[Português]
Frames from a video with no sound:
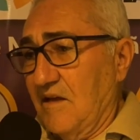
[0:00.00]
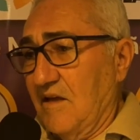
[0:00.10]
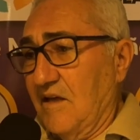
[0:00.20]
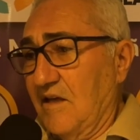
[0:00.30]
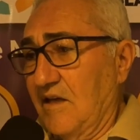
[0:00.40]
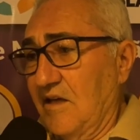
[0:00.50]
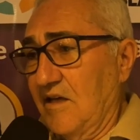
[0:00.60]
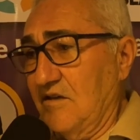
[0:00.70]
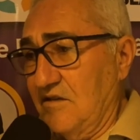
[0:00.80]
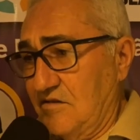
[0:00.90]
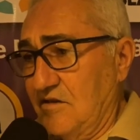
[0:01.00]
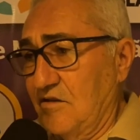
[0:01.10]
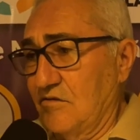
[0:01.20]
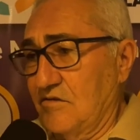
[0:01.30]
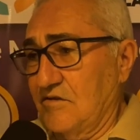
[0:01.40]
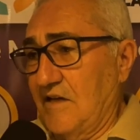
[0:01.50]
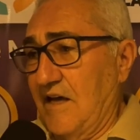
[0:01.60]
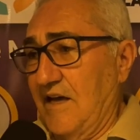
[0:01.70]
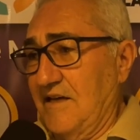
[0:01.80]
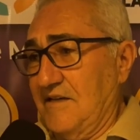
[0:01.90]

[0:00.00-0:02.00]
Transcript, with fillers: e, e se Deus quiser,